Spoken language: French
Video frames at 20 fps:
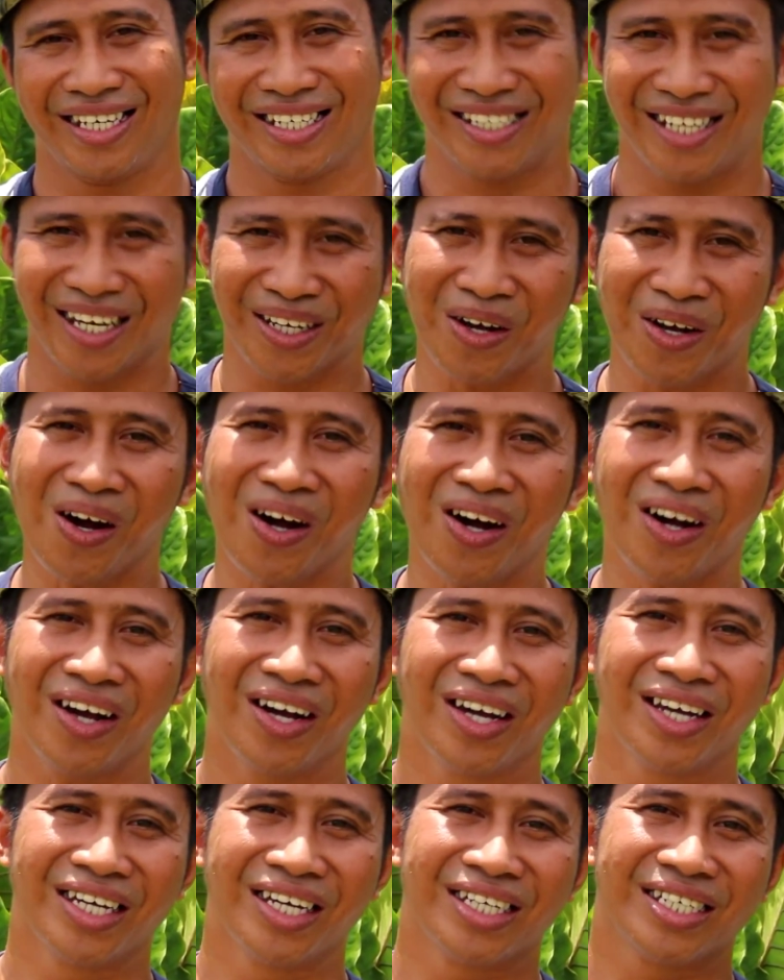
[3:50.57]
D'accord
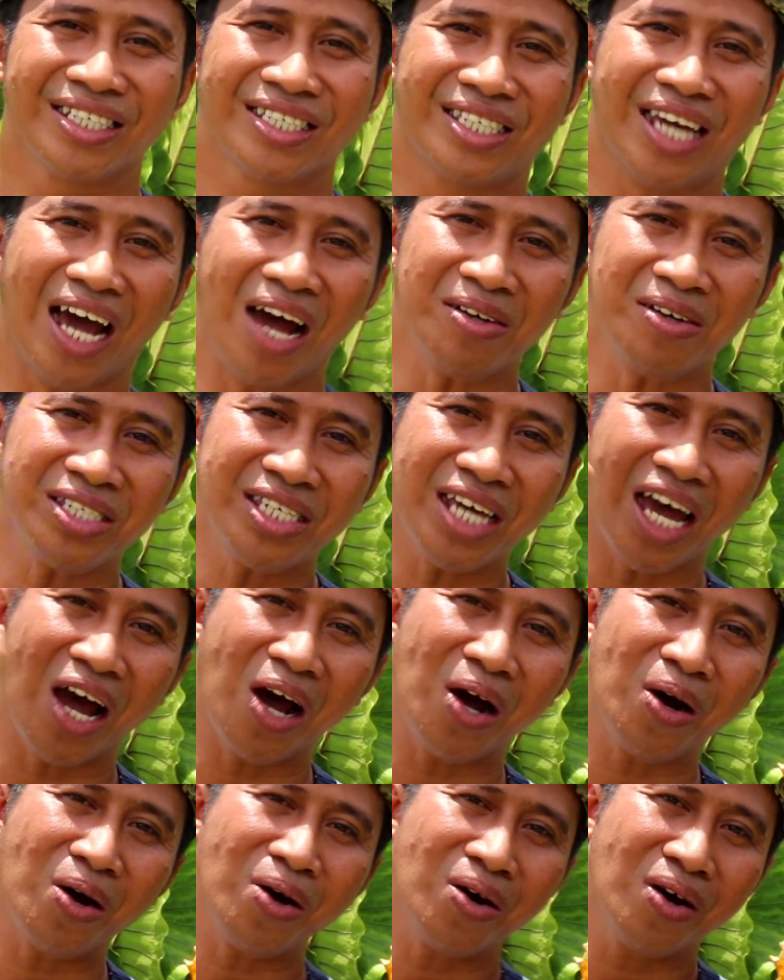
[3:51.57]
Ciao,
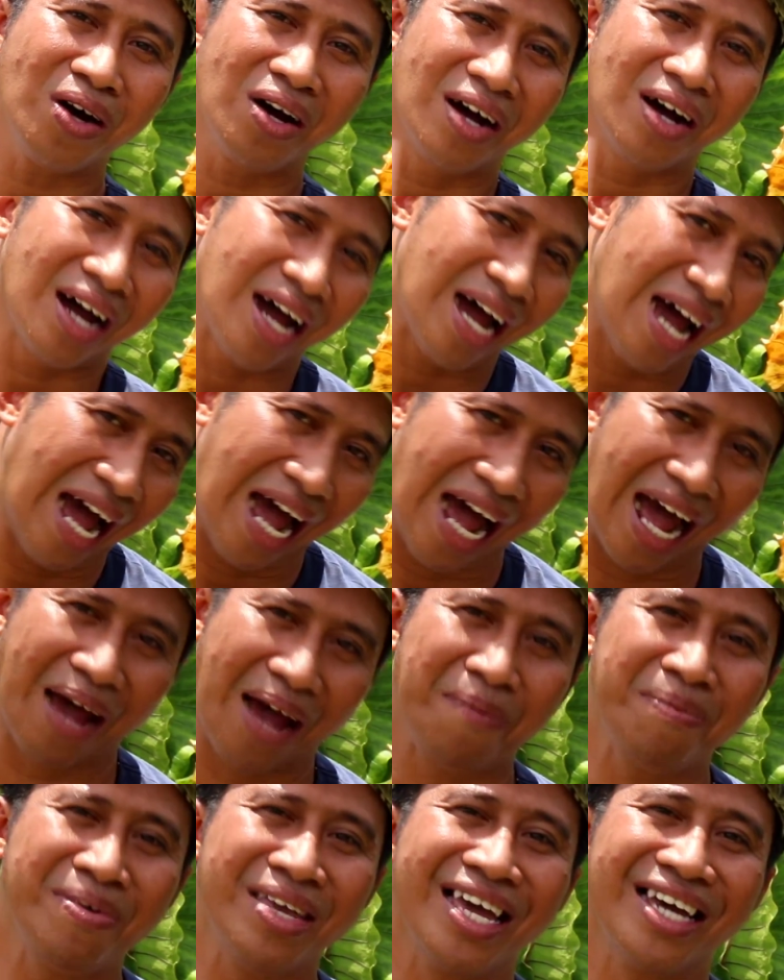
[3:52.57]
ciao.
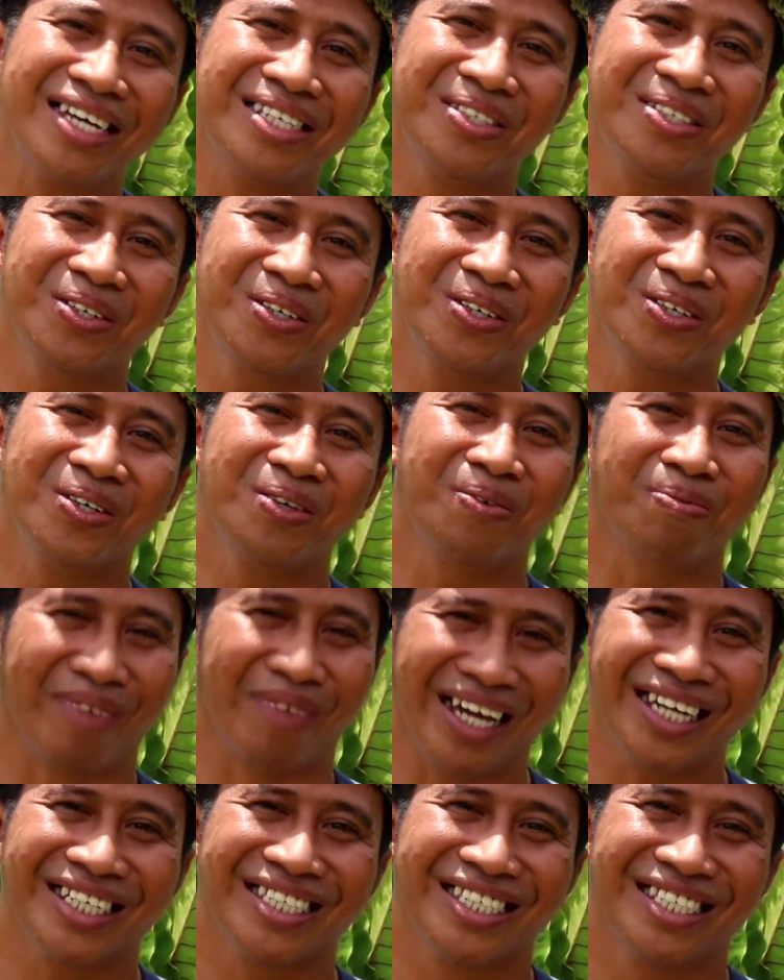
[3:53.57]
À bientôt.
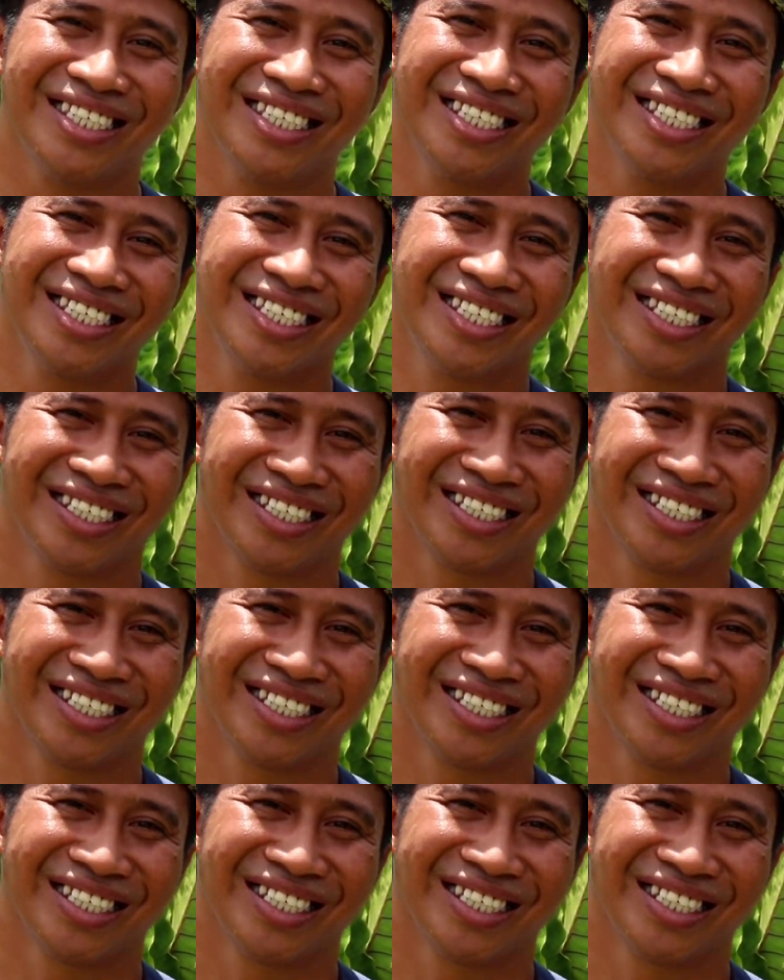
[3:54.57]
Merci.